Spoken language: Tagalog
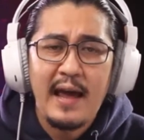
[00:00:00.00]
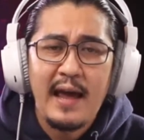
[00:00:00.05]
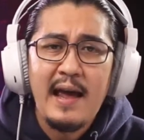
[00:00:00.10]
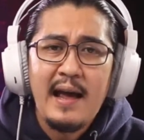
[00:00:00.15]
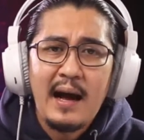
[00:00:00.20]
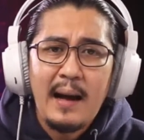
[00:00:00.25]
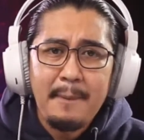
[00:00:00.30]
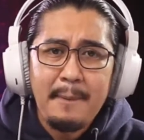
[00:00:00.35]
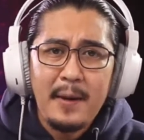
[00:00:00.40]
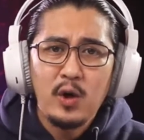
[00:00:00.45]

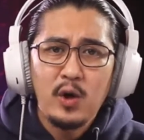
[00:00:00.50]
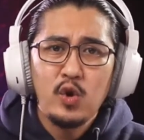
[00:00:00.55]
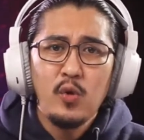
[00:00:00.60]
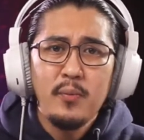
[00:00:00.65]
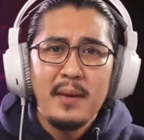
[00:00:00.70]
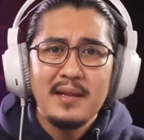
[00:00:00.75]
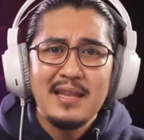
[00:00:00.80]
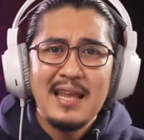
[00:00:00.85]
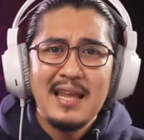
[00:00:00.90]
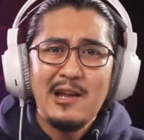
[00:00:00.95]
kapag
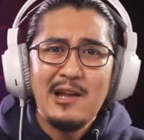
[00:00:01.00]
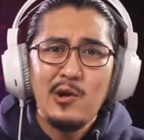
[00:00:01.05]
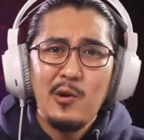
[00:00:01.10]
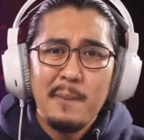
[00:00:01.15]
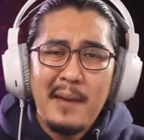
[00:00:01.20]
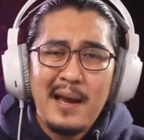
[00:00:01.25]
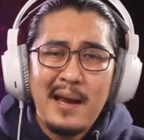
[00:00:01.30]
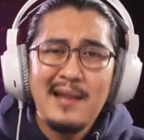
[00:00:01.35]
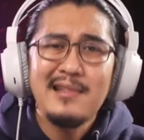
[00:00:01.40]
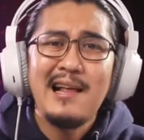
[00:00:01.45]
dumating yung
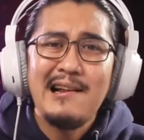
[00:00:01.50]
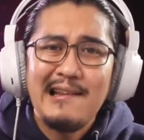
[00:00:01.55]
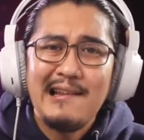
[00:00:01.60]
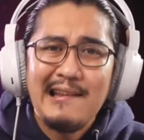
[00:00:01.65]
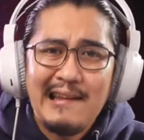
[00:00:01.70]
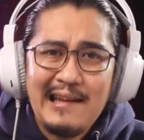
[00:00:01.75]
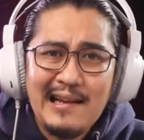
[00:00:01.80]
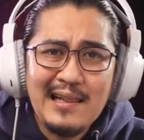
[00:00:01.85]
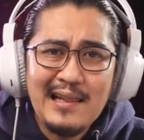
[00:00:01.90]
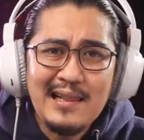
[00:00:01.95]
mental
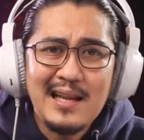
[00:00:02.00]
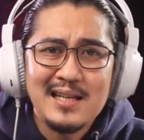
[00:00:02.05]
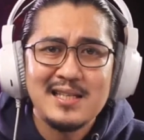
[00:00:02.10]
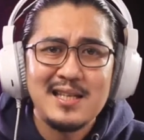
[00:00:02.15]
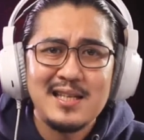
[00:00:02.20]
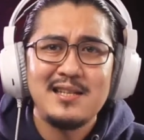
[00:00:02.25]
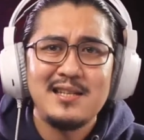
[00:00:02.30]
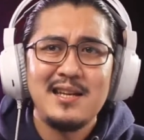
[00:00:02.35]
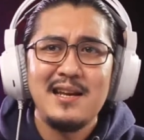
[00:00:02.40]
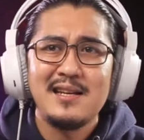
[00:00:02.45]
illness
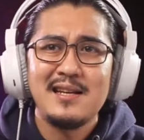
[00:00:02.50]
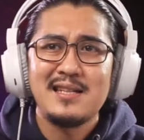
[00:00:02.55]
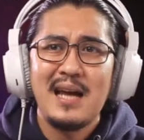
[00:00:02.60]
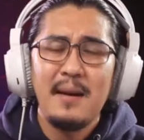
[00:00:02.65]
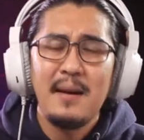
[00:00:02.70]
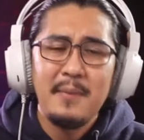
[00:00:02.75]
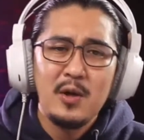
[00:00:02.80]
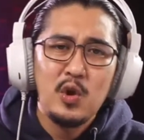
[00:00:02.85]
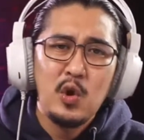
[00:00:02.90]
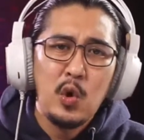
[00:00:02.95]
na
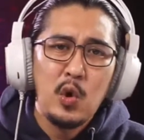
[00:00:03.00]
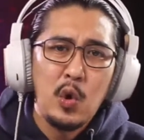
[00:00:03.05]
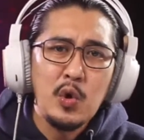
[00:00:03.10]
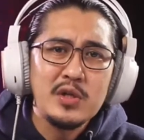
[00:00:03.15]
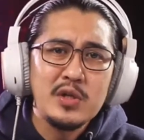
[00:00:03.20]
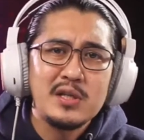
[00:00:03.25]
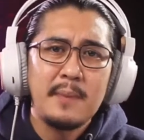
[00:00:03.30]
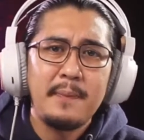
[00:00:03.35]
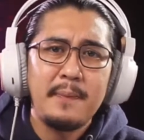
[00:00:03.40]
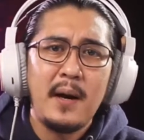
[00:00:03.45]
sinasabi doon
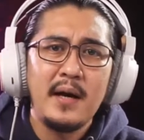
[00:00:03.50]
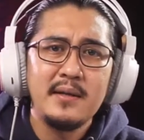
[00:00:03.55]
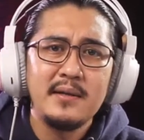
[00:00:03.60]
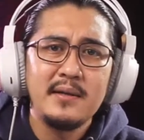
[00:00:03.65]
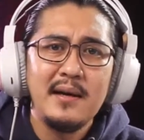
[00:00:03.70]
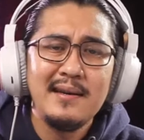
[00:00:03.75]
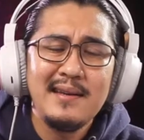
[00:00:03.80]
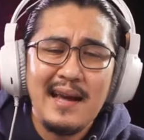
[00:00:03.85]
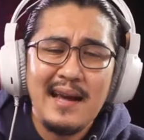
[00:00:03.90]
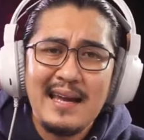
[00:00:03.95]
sa
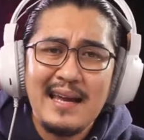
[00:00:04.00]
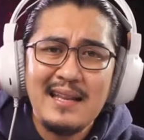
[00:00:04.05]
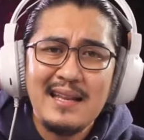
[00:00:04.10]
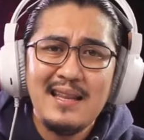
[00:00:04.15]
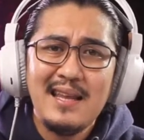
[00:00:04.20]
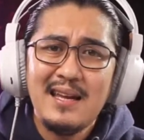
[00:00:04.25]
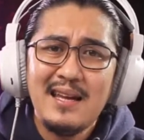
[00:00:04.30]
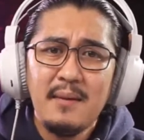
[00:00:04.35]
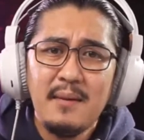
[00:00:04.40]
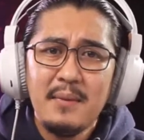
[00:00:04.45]
partner niya
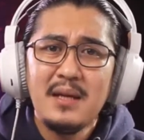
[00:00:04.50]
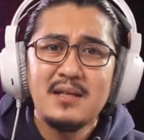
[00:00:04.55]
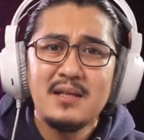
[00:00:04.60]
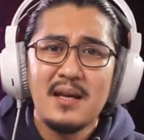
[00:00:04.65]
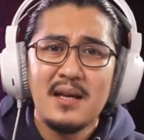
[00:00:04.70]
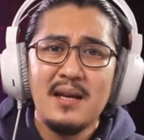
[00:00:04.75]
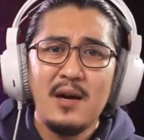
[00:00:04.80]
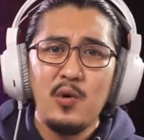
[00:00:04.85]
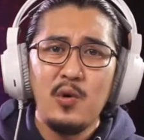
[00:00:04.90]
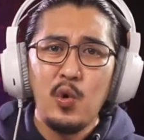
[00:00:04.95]
hindi niya
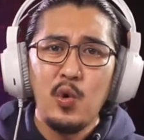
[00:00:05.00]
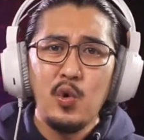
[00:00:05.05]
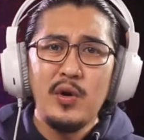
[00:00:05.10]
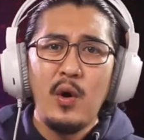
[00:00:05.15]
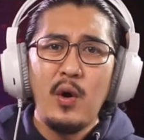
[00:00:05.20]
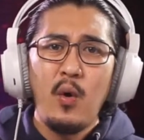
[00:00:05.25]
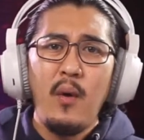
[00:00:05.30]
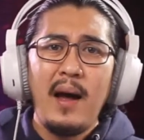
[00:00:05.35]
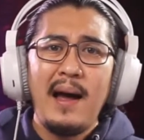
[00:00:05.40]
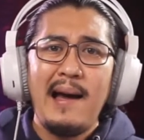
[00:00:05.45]
minsan
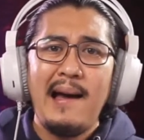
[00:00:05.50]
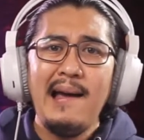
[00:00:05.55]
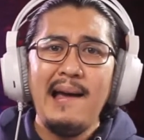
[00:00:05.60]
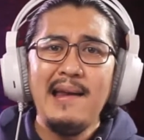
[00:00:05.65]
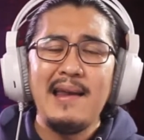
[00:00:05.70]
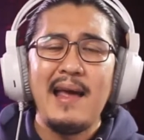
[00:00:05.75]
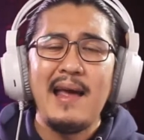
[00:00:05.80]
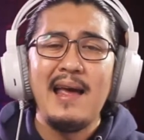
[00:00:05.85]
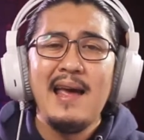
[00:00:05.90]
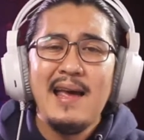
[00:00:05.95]

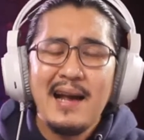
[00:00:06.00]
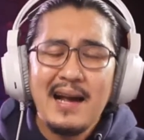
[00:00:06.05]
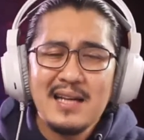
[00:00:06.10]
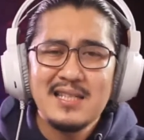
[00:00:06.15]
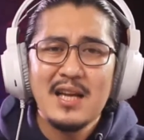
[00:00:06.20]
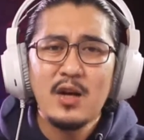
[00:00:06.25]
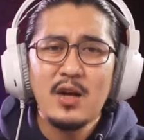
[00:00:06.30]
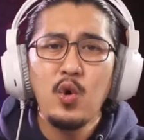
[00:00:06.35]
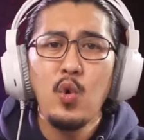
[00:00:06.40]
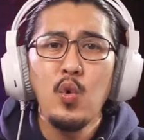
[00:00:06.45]
nauunawaan eh.
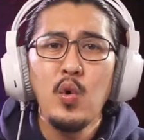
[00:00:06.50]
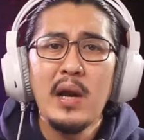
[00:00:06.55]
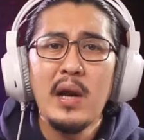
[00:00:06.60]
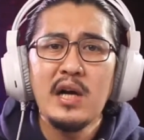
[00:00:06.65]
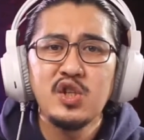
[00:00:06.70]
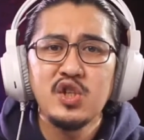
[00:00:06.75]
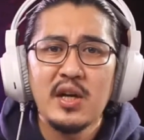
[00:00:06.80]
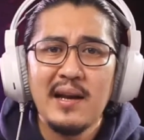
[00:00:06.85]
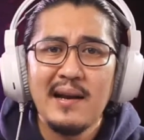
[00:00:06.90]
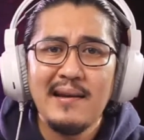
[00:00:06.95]
kasi kulang
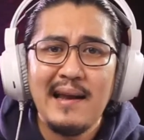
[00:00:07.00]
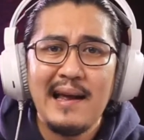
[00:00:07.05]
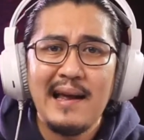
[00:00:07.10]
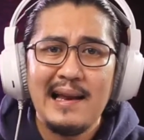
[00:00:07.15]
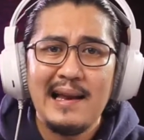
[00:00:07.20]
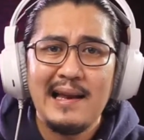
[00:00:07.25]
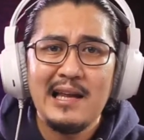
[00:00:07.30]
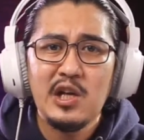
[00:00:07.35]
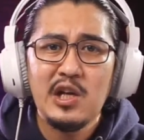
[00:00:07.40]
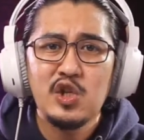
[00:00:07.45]
siya ng
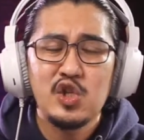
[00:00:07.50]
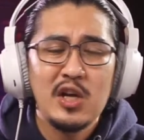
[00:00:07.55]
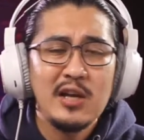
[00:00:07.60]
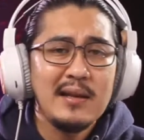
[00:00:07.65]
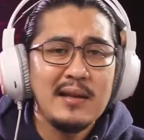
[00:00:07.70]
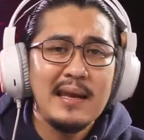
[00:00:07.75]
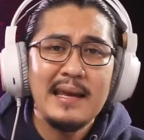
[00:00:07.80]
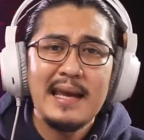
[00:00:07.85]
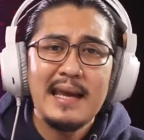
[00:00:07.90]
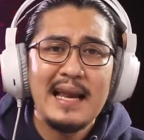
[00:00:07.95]
knowledge
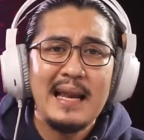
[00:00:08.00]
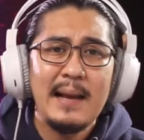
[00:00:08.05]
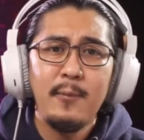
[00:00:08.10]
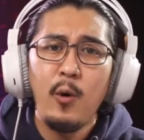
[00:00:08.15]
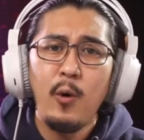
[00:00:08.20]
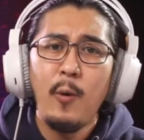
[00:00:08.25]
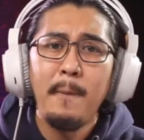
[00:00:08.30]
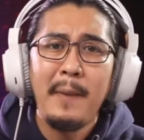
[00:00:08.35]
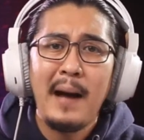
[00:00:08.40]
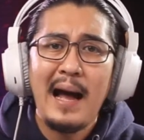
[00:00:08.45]
hindi niya alam
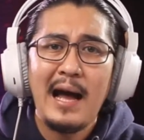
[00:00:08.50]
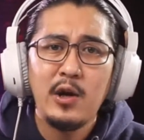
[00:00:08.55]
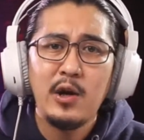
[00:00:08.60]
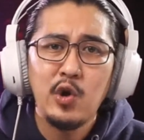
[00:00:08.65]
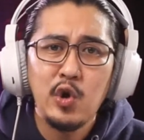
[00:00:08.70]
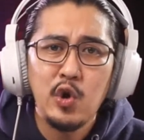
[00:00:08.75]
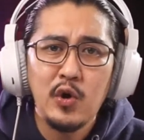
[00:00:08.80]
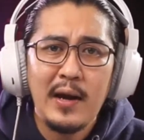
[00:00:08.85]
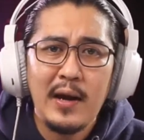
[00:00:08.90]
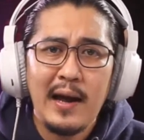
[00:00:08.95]
kung paano
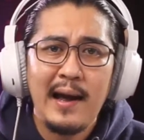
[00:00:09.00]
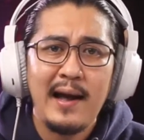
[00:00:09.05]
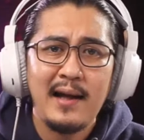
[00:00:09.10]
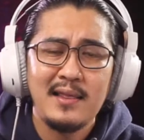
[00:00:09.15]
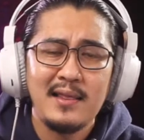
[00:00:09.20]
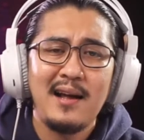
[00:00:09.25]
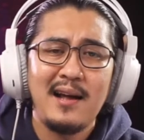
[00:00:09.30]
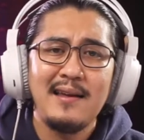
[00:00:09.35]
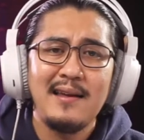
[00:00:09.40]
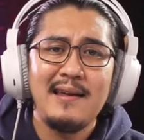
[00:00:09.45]
yun
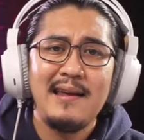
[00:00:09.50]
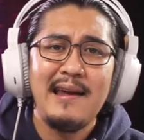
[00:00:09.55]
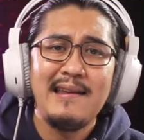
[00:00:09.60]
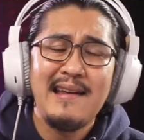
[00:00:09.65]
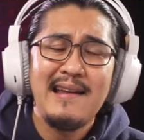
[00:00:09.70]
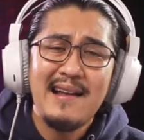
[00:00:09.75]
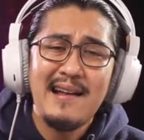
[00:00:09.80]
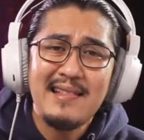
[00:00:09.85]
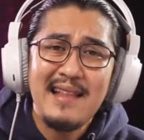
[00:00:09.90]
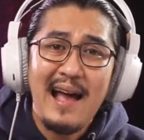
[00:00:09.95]

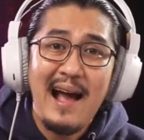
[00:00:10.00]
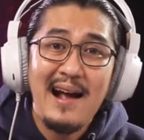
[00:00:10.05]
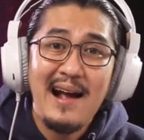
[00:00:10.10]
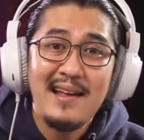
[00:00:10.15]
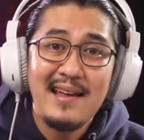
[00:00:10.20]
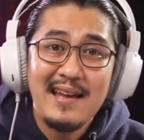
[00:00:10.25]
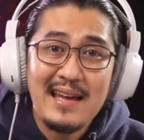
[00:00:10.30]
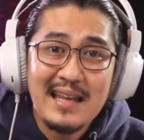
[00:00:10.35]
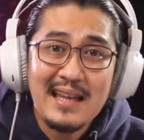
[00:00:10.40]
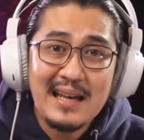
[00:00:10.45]
aatakihin at ang
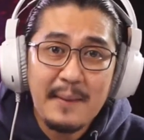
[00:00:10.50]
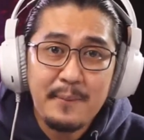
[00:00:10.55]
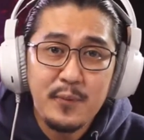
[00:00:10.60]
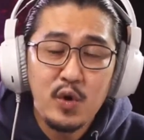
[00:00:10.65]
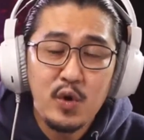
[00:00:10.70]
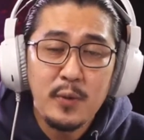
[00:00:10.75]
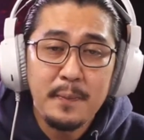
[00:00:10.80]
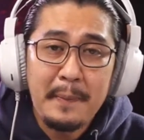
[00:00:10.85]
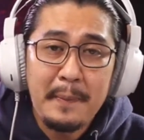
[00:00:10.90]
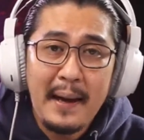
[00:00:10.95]
hirap
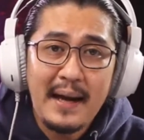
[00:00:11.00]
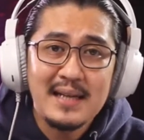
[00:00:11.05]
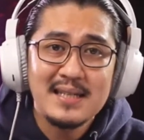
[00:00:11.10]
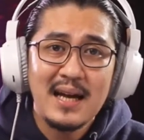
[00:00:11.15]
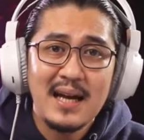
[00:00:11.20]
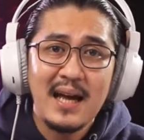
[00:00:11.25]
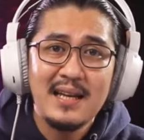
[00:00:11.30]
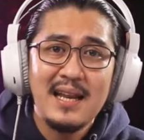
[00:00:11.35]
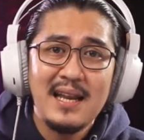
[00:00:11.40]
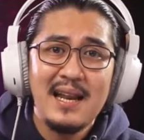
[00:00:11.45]
nun para
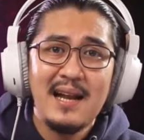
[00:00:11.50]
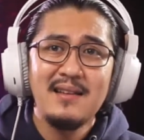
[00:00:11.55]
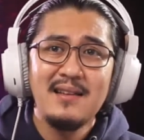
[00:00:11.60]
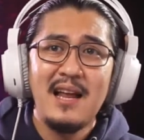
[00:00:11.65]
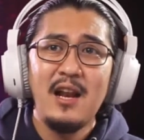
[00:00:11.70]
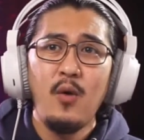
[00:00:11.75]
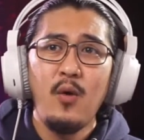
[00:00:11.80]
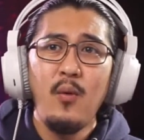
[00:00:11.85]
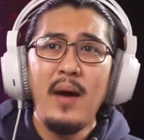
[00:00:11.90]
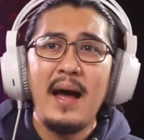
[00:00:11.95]
sa kanilang
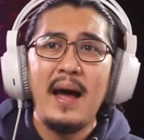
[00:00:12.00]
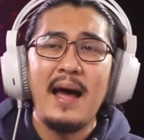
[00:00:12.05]
dalawa